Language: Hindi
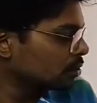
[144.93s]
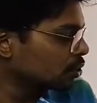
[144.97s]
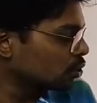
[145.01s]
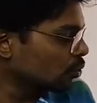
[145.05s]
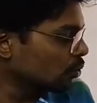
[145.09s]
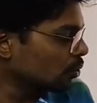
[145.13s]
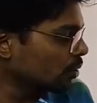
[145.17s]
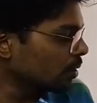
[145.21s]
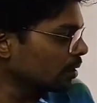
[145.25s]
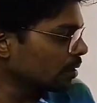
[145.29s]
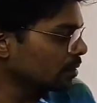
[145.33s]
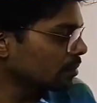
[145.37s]

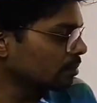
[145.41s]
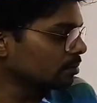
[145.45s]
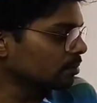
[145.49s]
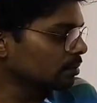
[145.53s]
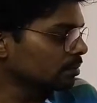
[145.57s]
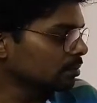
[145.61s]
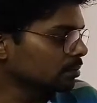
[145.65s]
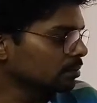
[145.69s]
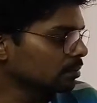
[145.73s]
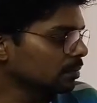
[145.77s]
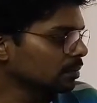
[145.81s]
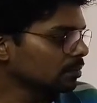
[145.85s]
जो
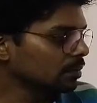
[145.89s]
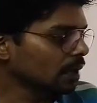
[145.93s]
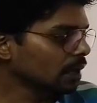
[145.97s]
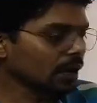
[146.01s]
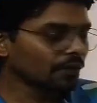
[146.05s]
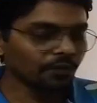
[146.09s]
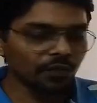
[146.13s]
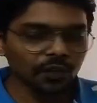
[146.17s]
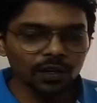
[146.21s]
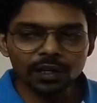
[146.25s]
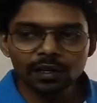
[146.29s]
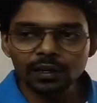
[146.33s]

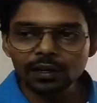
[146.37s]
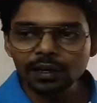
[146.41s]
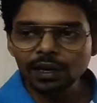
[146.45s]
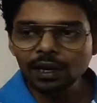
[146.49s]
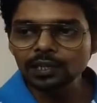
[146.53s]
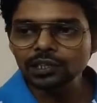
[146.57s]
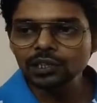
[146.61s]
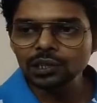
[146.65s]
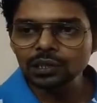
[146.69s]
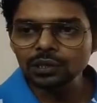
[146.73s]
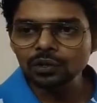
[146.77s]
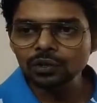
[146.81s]
अफ्रीकन
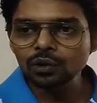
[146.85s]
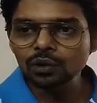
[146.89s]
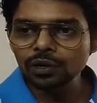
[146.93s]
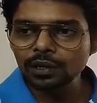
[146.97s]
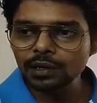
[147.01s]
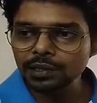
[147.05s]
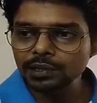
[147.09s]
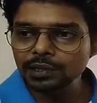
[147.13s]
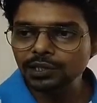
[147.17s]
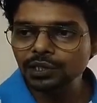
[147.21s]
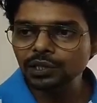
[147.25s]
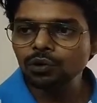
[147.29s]
नेशनल
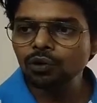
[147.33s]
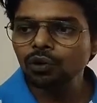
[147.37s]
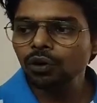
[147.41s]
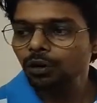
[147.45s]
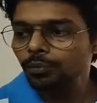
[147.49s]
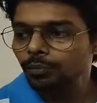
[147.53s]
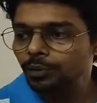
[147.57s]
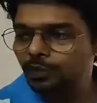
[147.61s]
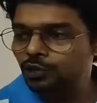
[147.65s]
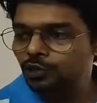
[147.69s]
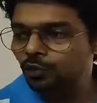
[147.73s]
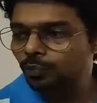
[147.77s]
कांग्रेस है
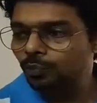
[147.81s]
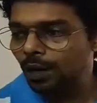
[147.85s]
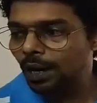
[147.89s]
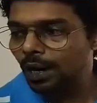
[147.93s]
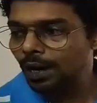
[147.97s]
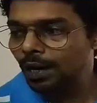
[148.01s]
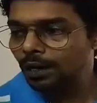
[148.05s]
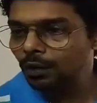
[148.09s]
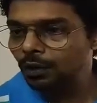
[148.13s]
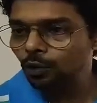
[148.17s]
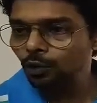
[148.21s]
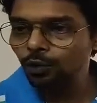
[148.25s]
और भी जो
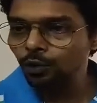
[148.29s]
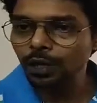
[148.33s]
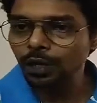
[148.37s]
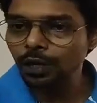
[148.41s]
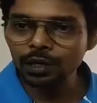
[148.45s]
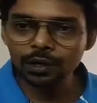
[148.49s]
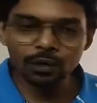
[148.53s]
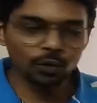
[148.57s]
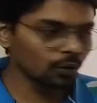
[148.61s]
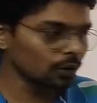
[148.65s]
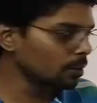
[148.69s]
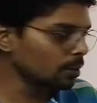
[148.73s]
ब्लैक लोग
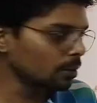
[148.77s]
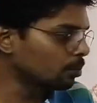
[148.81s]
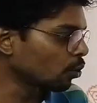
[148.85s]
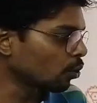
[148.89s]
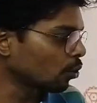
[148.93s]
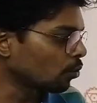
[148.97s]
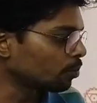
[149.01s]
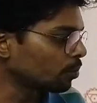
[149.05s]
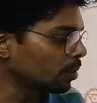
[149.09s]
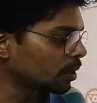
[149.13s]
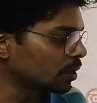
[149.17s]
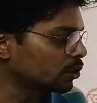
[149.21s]
हैं इन्होंने
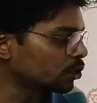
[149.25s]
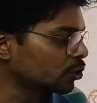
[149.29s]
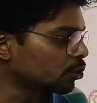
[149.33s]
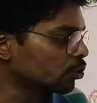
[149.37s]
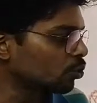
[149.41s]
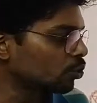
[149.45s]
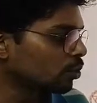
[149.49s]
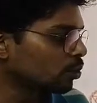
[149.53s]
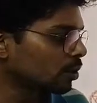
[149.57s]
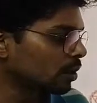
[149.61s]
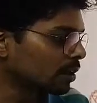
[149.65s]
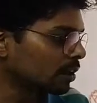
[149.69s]
बॉम्बिंग
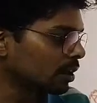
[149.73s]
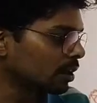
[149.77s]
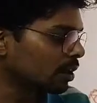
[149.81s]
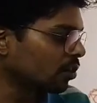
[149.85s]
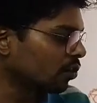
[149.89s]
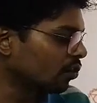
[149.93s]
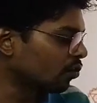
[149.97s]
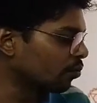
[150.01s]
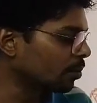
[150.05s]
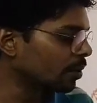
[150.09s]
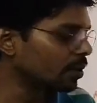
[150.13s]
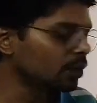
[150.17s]
शुरू कर दी
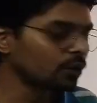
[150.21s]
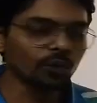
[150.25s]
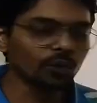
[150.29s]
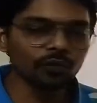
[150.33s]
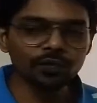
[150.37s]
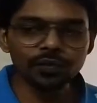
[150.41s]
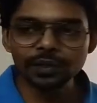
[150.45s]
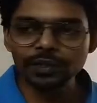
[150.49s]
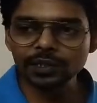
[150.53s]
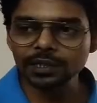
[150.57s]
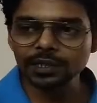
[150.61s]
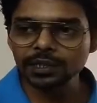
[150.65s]
गवर्नमेंट
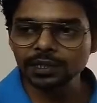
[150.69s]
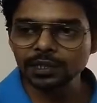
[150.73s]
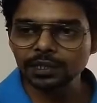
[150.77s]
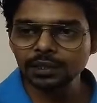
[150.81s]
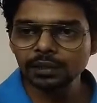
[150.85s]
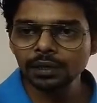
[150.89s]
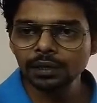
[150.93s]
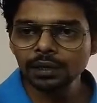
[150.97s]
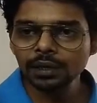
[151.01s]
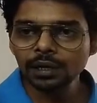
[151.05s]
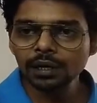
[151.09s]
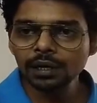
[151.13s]
ऑफिस
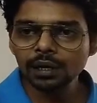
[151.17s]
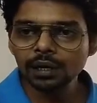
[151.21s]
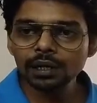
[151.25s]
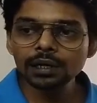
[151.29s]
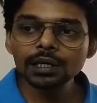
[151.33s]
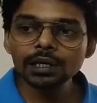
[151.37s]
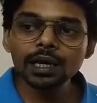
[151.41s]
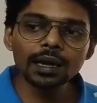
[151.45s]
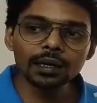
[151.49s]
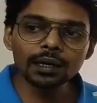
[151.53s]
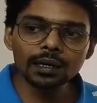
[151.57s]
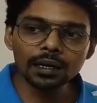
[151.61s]
की
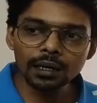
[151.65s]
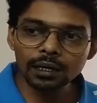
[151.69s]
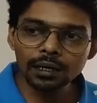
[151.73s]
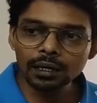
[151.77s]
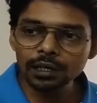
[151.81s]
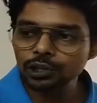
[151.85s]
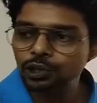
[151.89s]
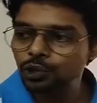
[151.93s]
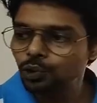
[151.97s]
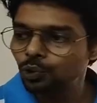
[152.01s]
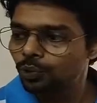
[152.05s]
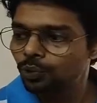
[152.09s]
अटैक
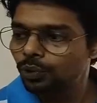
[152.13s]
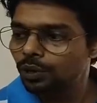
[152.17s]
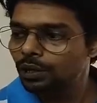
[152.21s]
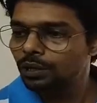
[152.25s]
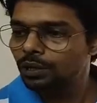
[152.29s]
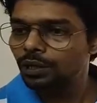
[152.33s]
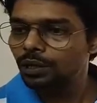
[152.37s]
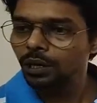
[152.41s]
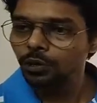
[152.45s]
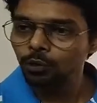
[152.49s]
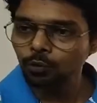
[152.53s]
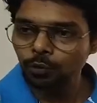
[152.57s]
करना शुरू
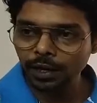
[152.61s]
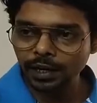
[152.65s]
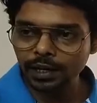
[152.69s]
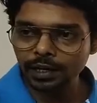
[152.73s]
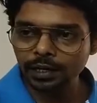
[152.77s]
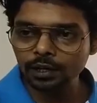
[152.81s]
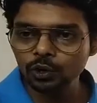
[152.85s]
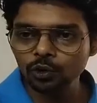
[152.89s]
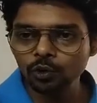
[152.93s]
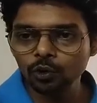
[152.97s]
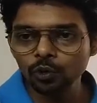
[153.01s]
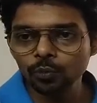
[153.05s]
कर दिया
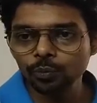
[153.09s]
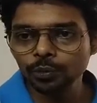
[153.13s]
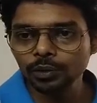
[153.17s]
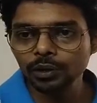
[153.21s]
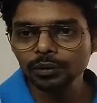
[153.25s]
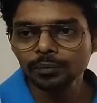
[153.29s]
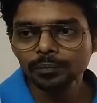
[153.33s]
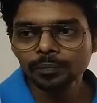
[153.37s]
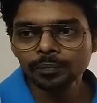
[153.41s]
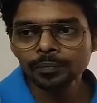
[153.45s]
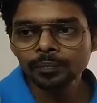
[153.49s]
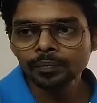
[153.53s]
व्हाइट लोगों
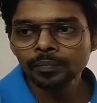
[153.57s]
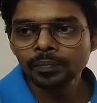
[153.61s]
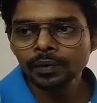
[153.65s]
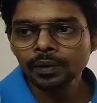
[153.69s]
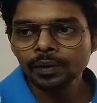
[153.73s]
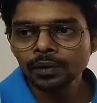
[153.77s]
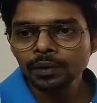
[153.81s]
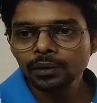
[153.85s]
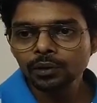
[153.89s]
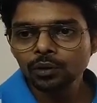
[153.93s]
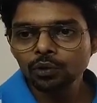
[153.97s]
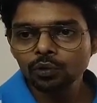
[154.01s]
पे
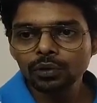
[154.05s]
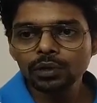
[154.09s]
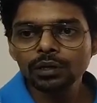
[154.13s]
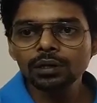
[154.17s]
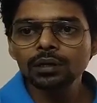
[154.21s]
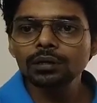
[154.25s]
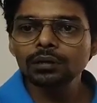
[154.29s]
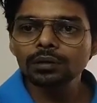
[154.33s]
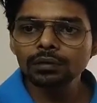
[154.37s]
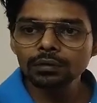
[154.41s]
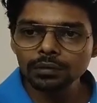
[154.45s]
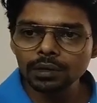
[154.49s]

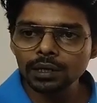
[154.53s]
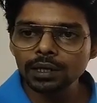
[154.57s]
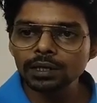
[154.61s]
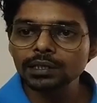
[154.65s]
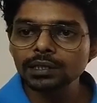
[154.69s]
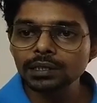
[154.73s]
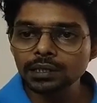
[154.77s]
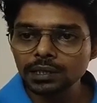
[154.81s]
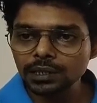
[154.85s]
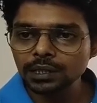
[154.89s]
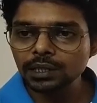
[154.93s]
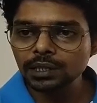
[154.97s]
क्योंकि
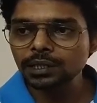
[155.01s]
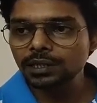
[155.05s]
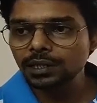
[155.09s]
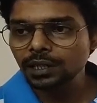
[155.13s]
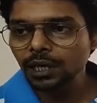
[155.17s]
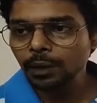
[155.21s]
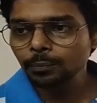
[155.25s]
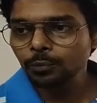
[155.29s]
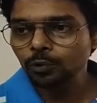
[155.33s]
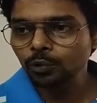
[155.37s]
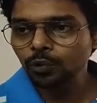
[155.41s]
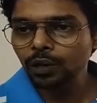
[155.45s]

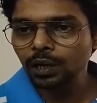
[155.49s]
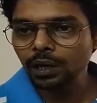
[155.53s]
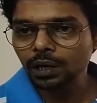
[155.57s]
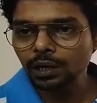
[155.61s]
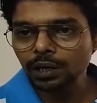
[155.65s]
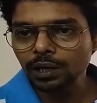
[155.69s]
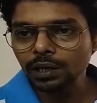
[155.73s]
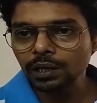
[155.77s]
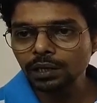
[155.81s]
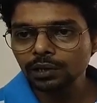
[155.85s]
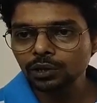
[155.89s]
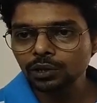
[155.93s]
रेजिस्टेंस आपको
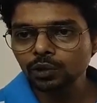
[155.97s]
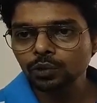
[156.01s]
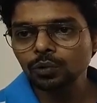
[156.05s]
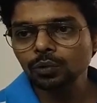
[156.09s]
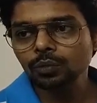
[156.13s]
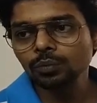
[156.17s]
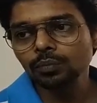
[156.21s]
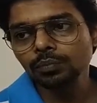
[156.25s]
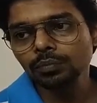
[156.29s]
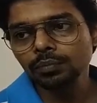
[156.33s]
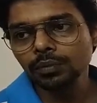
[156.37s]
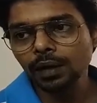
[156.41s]
करना है तो
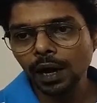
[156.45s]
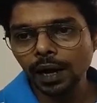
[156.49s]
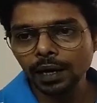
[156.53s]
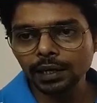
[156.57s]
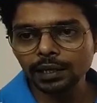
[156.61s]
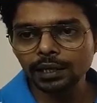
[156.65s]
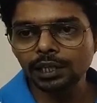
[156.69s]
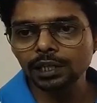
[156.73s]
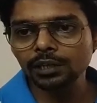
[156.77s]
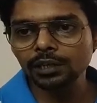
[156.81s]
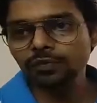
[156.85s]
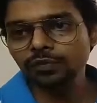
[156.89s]

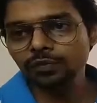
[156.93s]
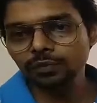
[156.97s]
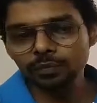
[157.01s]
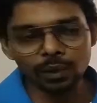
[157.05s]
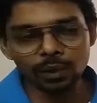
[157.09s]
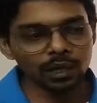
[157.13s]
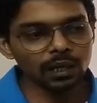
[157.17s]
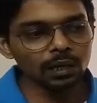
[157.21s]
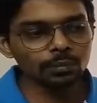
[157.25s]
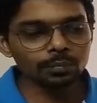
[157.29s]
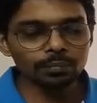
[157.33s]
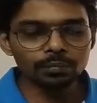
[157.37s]
एक्टिव
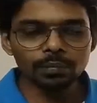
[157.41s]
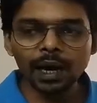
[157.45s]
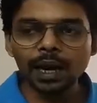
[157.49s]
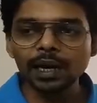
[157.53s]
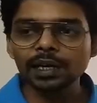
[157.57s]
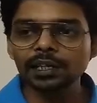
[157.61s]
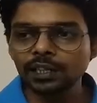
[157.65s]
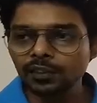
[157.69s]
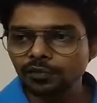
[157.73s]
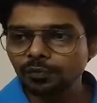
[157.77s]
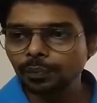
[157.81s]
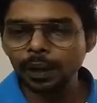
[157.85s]
मतलब
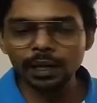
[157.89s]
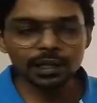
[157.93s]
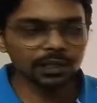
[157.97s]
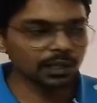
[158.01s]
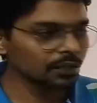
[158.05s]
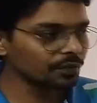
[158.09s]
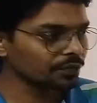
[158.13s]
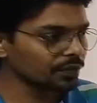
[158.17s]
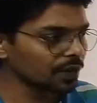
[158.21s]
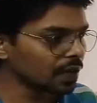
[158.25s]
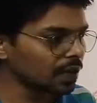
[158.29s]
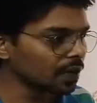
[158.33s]
एक्टिव
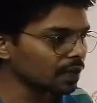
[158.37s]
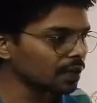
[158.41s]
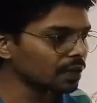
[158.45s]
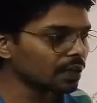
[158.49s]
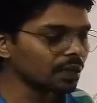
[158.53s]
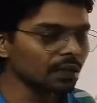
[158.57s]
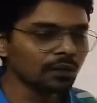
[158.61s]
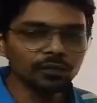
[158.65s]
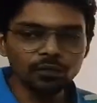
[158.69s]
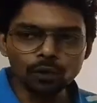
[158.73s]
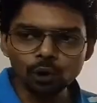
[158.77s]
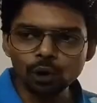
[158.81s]
पैसिव कहना
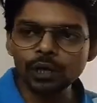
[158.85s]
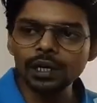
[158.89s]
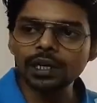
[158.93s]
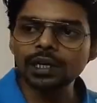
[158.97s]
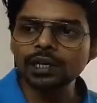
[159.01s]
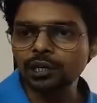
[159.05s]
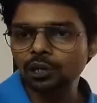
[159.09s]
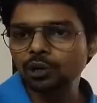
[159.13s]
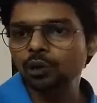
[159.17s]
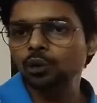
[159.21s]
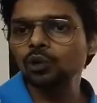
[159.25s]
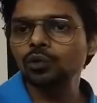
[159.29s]
क्या
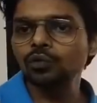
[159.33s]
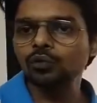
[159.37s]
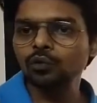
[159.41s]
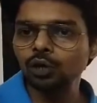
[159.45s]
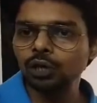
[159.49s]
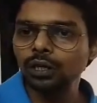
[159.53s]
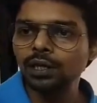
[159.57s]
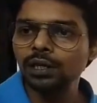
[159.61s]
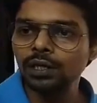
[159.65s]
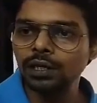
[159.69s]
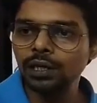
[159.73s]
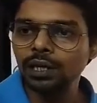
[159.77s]
वॉयलेंट नॉन
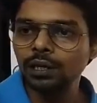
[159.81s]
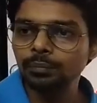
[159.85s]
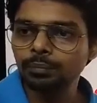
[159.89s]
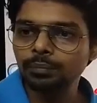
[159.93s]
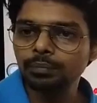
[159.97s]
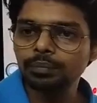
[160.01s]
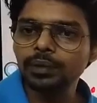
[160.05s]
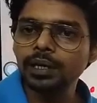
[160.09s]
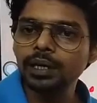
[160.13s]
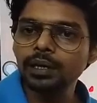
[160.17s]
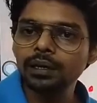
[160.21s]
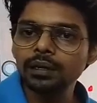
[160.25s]
वॉयलेंट
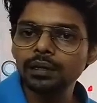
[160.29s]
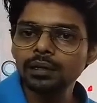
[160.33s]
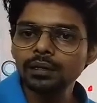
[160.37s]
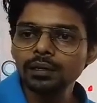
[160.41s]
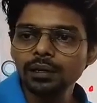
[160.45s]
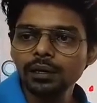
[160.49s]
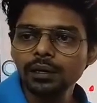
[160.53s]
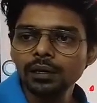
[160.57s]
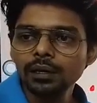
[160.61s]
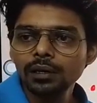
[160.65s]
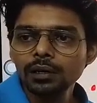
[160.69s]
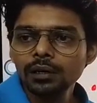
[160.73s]
आप कहें